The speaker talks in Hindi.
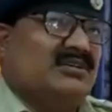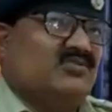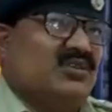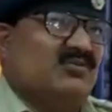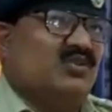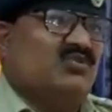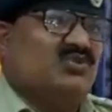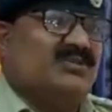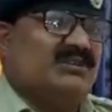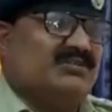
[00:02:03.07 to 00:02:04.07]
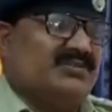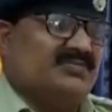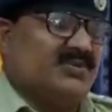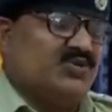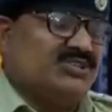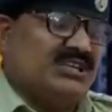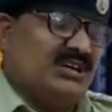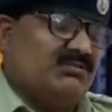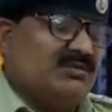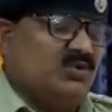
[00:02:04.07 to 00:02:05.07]
तो हम लोग उसमें पहुंचे
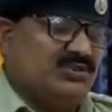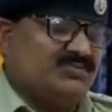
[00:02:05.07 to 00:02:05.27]
हैं और हम लोग